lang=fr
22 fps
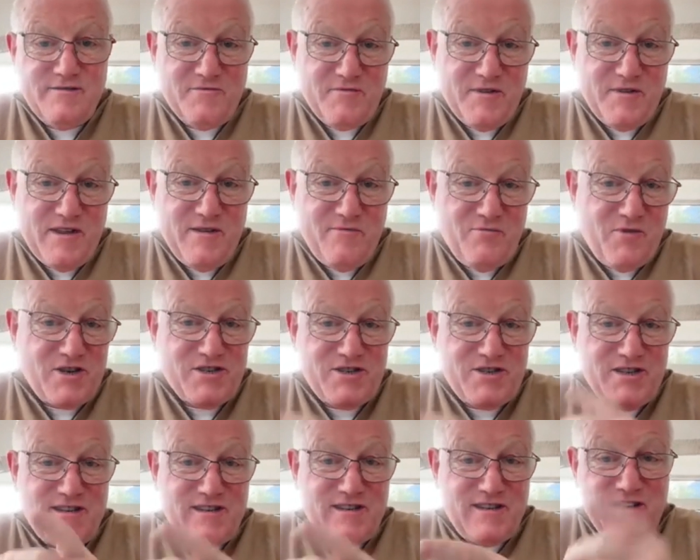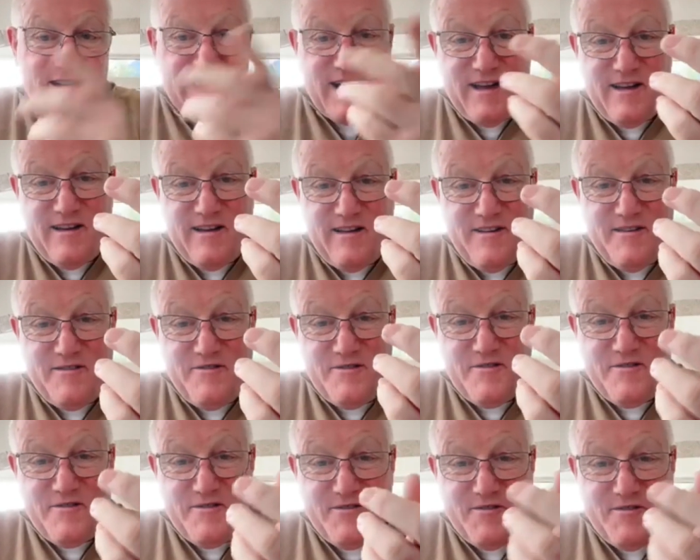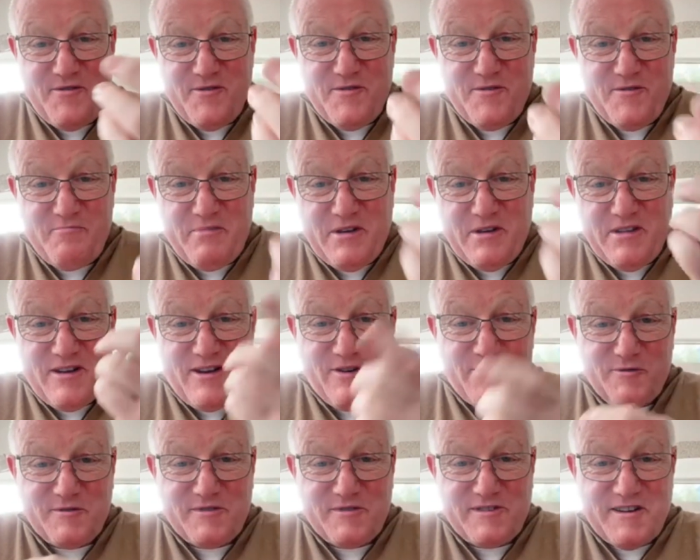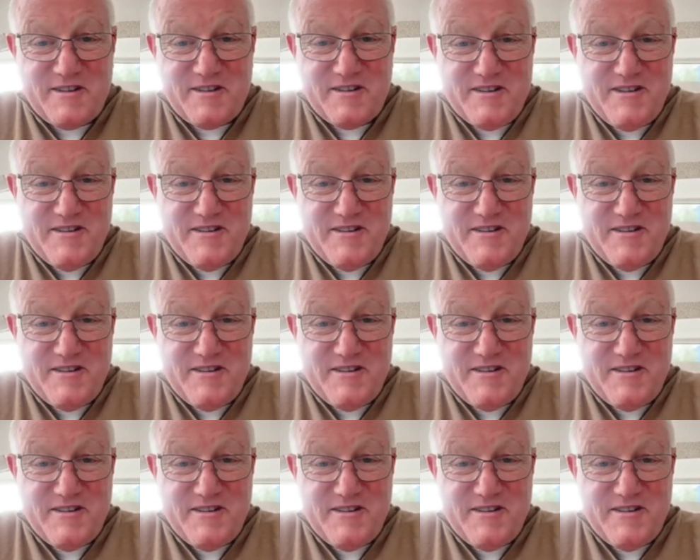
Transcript: Oui, moi j'ai été euh, euh, pendant longtemps